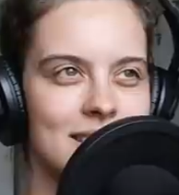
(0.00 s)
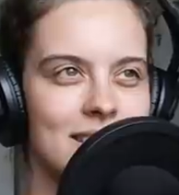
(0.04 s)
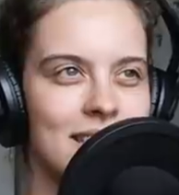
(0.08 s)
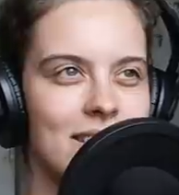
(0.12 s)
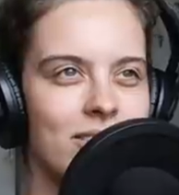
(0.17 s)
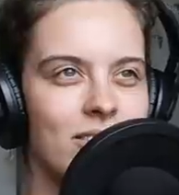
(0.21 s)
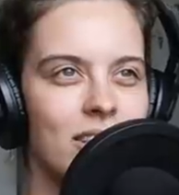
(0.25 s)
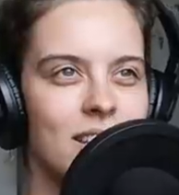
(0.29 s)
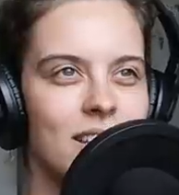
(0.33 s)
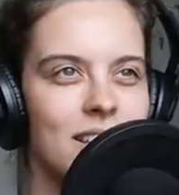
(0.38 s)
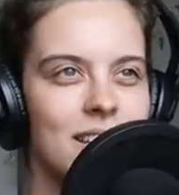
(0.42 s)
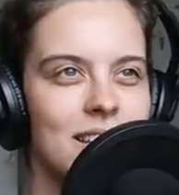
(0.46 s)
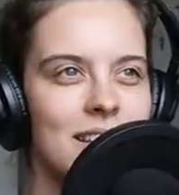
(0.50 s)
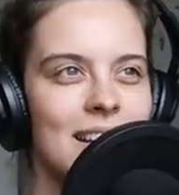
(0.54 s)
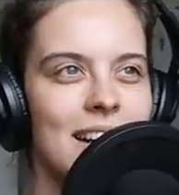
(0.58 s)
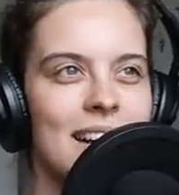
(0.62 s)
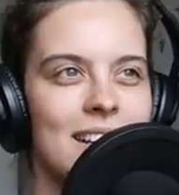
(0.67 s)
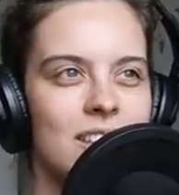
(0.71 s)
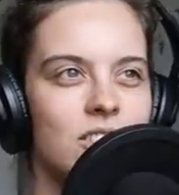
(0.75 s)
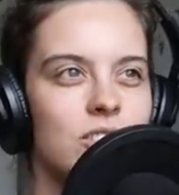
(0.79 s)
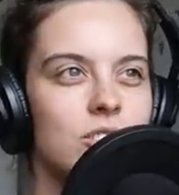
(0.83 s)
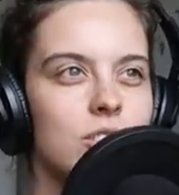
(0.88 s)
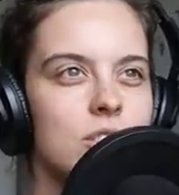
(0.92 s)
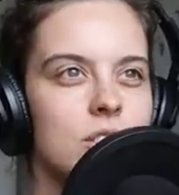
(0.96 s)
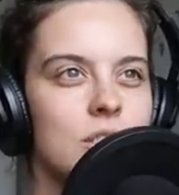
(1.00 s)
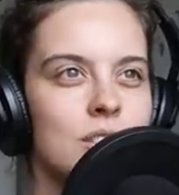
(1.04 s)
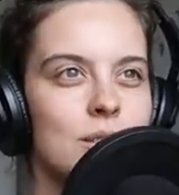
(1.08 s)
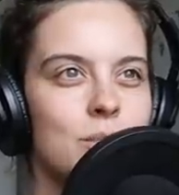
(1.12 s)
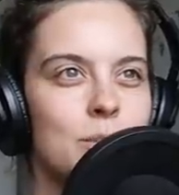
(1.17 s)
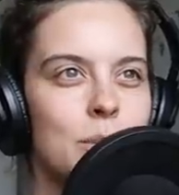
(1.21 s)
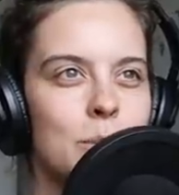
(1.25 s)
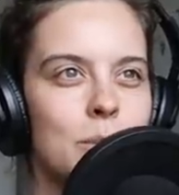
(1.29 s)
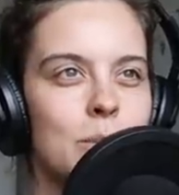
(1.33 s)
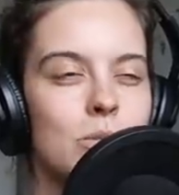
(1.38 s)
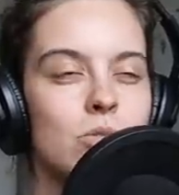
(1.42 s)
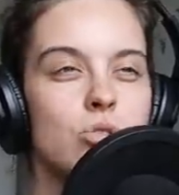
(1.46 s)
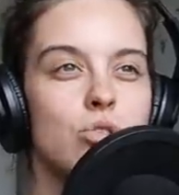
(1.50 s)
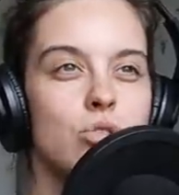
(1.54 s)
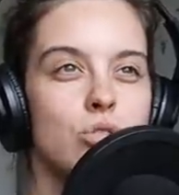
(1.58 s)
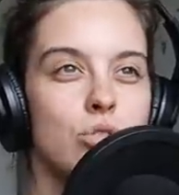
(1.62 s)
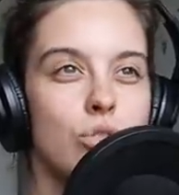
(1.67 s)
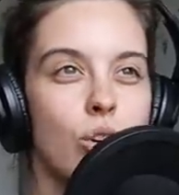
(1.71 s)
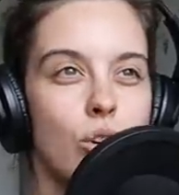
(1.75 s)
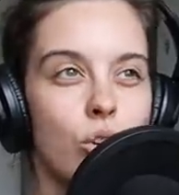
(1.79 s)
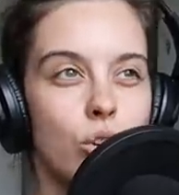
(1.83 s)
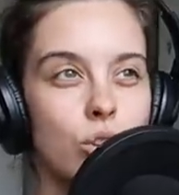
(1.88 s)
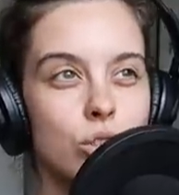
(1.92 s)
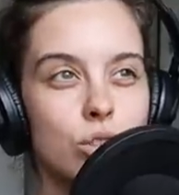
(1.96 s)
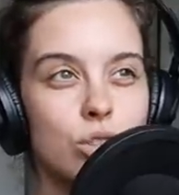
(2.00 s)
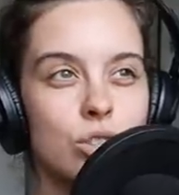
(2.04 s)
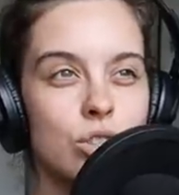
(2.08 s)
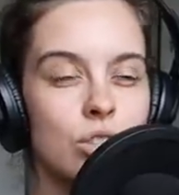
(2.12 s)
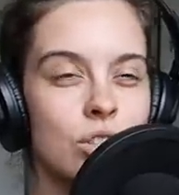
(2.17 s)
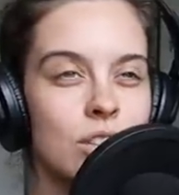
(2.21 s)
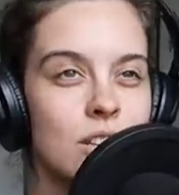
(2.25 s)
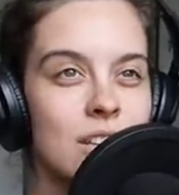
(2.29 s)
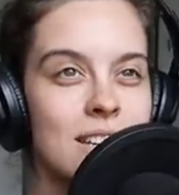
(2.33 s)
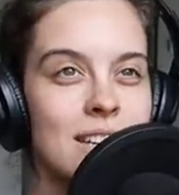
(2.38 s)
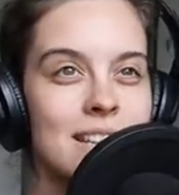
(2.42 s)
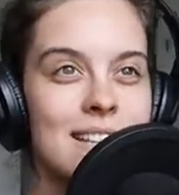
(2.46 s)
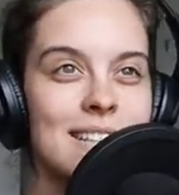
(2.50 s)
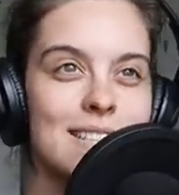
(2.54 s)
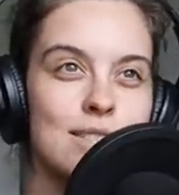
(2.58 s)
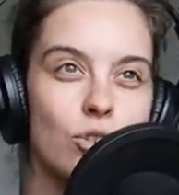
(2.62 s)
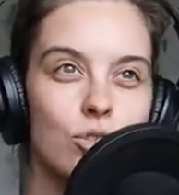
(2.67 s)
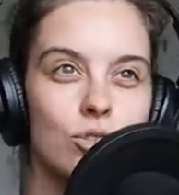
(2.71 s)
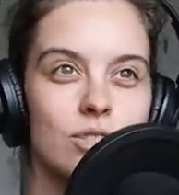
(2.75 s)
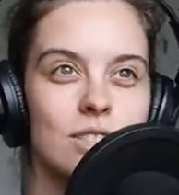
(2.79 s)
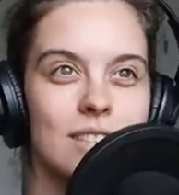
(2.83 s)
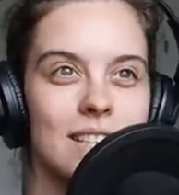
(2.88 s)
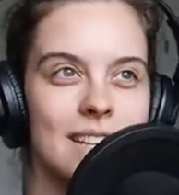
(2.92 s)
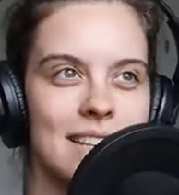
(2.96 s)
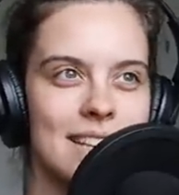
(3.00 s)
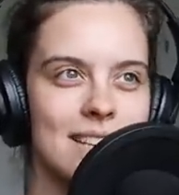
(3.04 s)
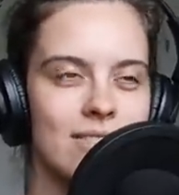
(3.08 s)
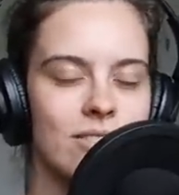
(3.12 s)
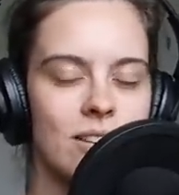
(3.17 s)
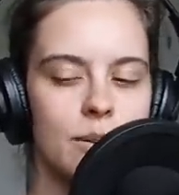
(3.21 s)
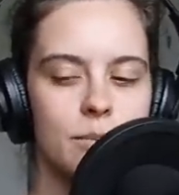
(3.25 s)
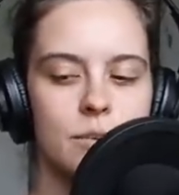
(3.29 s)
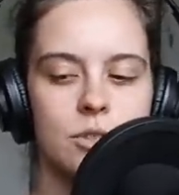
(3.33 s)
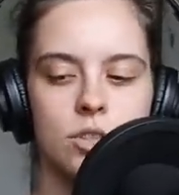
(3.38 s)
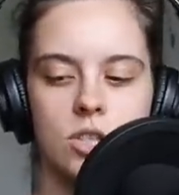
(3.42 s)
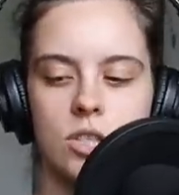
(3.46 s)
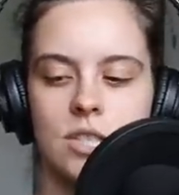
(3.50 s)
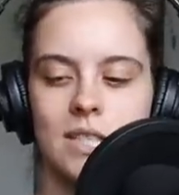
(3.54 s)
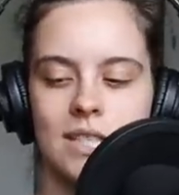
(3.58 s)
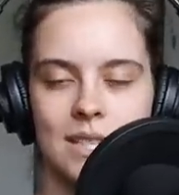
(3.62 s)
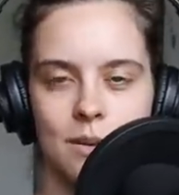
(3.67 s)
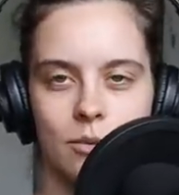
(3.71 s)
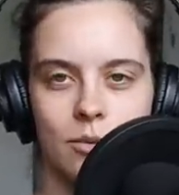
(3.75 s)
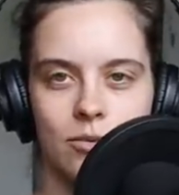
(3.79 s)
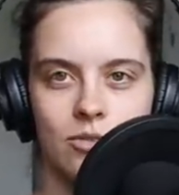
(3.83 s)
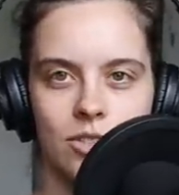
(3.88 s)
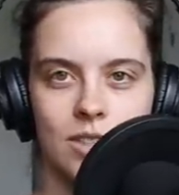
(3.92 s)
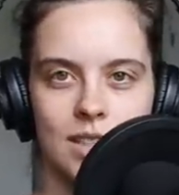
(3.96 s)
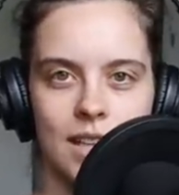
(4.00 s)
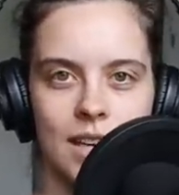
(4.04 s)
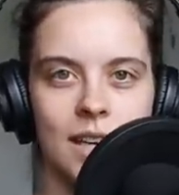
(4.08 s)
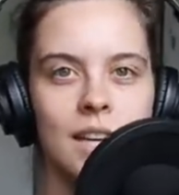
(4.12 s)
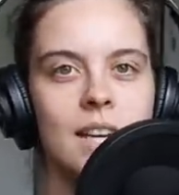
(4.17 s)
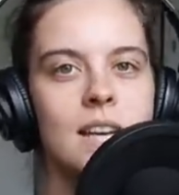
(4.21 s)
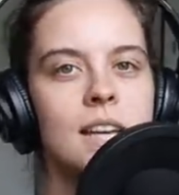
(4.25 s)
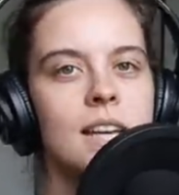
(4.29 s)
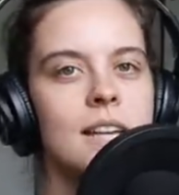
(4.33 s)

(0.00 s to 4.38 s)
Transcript: Stawianie granic to jest po prostu coś, co odkrywam i co jest niesamowite.